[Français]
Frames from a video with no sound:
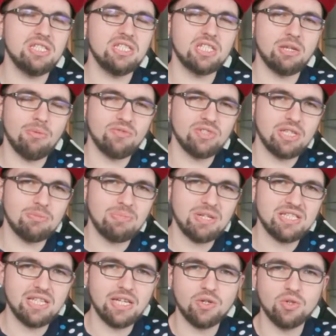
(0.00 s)
Si jamais vous êtes
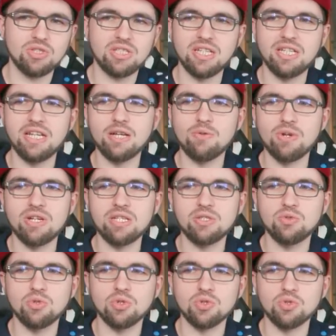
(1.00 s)
passé à côté, les coins
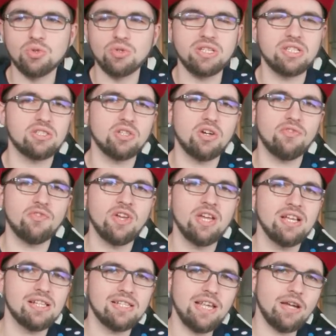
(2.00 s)
lectures sur Links Off,
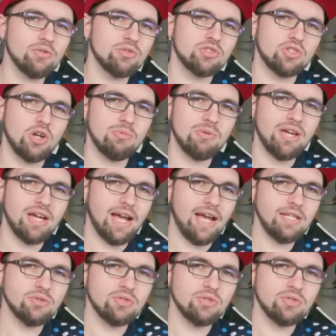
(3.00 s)
ça ressemble à